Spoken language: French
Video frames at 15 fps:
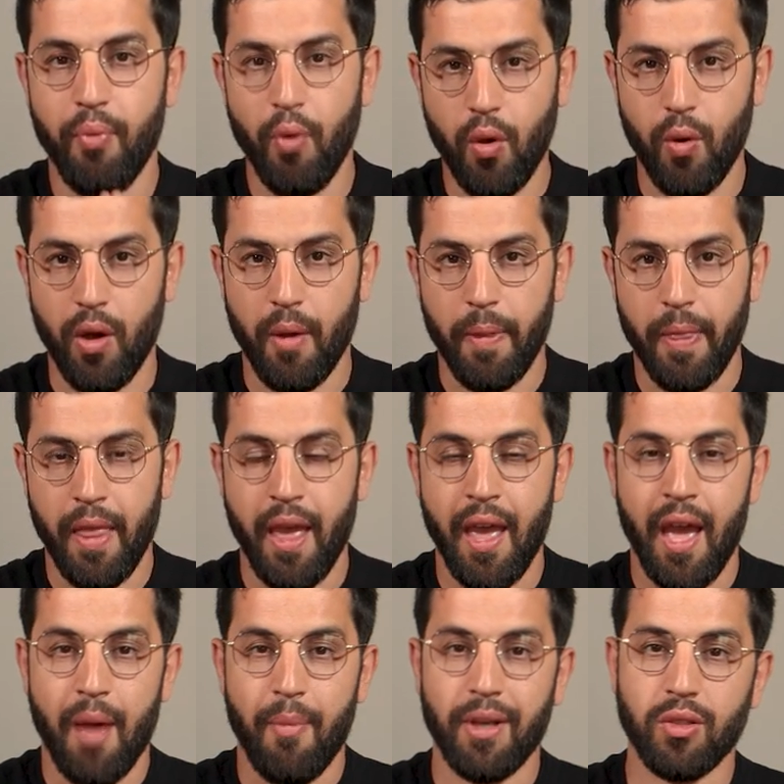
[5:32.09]
Pourquoi
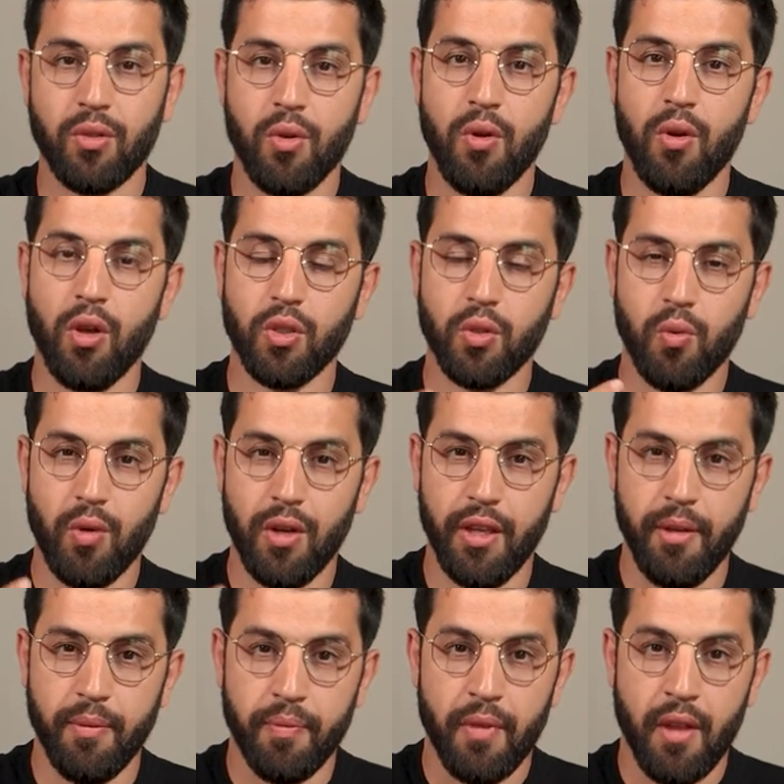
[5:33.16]
Parce que lorsqu'on
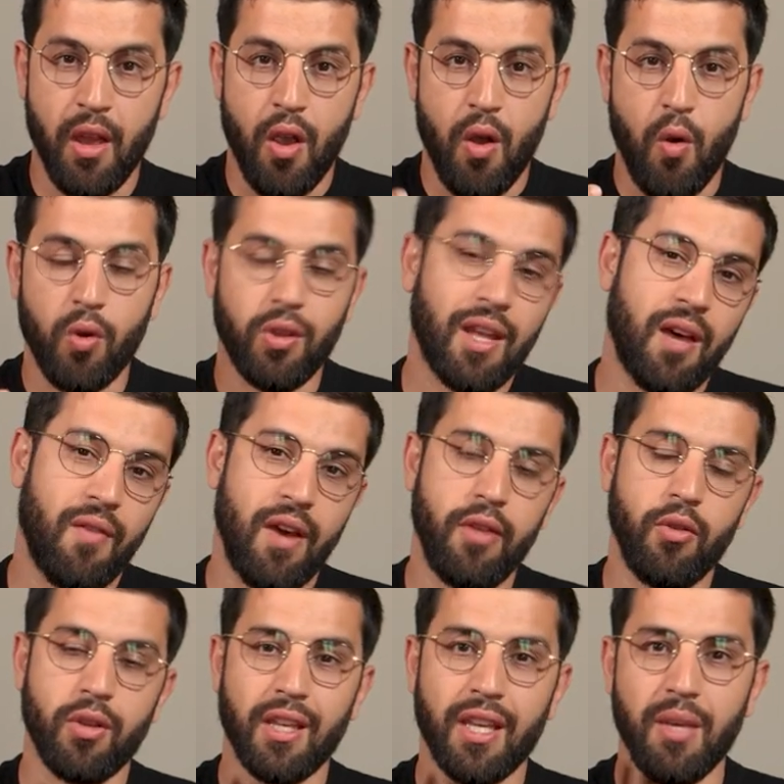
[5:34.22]
lit, on travaille
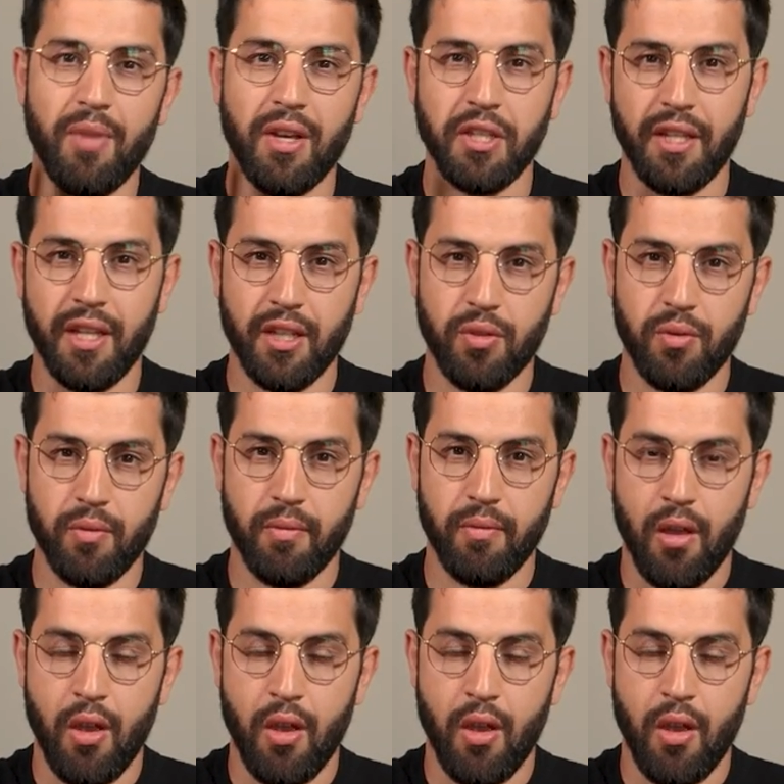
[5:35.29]
notre imagination.